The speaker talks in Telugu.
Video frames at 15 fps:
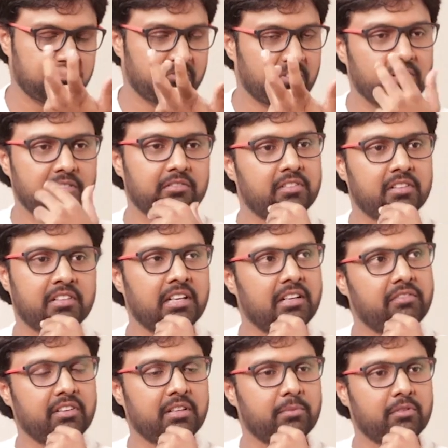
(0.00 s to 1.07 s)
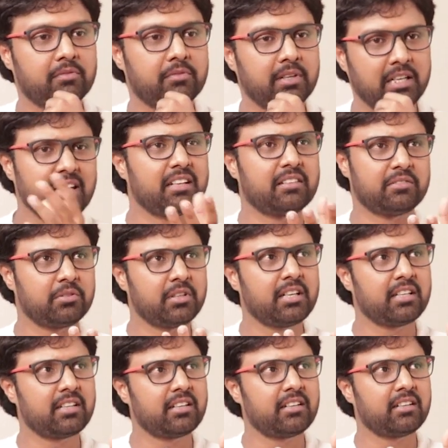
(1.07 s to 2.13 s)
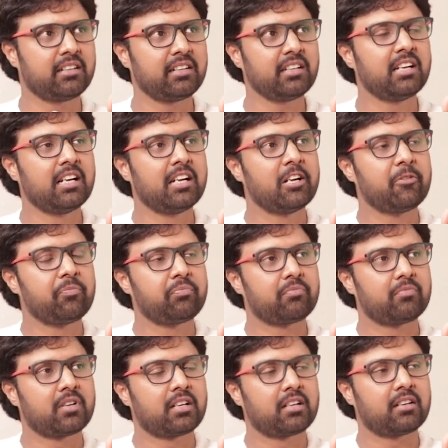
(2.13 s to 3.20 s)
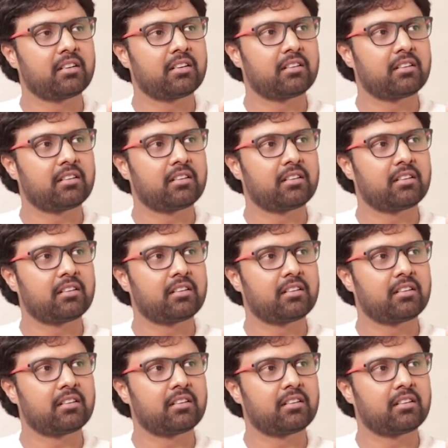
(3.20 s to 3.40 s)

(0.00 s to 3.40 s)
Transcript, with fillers: వండర్ఫుల్ టెరిఫిక్ పర్ఫార్మ్ అయినలే జూనియర్ ఎన్టీఆర్ ఏంటంటే మన